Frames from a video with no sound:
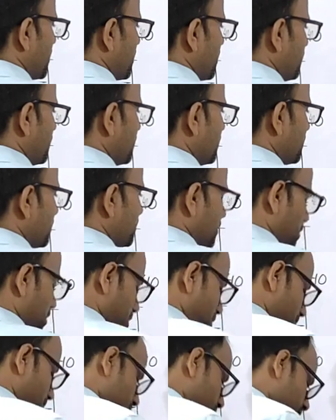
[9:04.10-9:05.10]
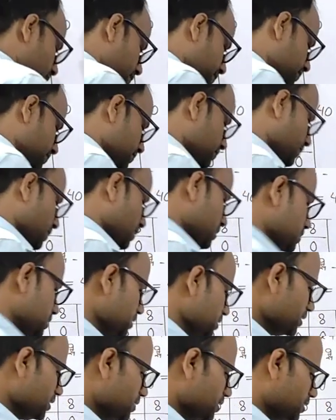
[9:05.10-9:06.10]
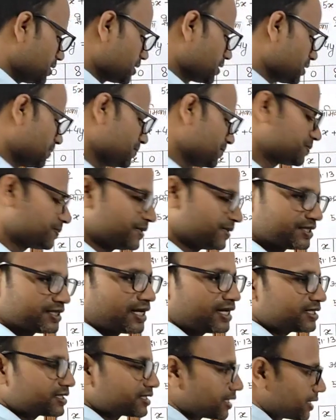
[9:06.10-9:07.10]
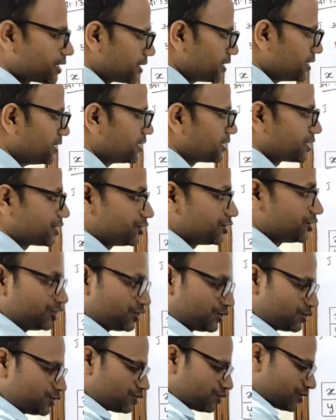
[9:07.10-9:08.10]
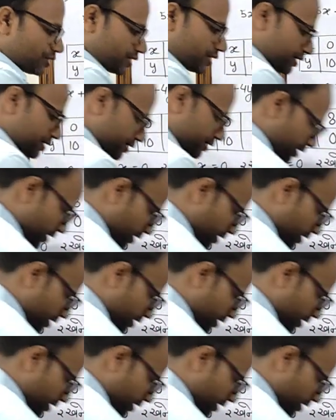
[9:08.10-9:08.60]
बराबर तीन पर ठीक ना अगर हम इसमें जांच करें कि जीरो जीरो रख के